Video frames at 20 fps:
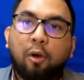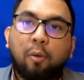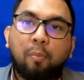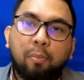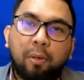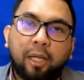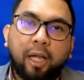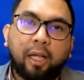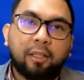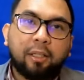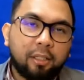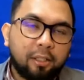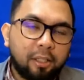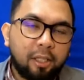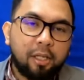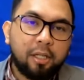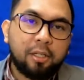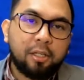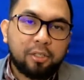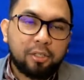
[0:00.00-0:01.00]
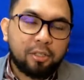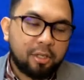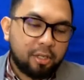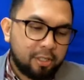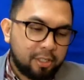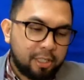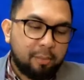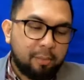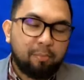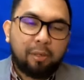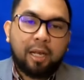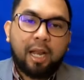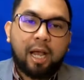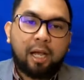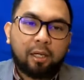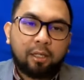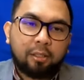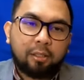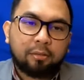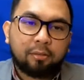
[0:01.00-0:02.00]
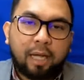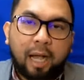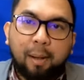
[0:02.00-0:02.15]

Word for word: complicated things. Simple lang.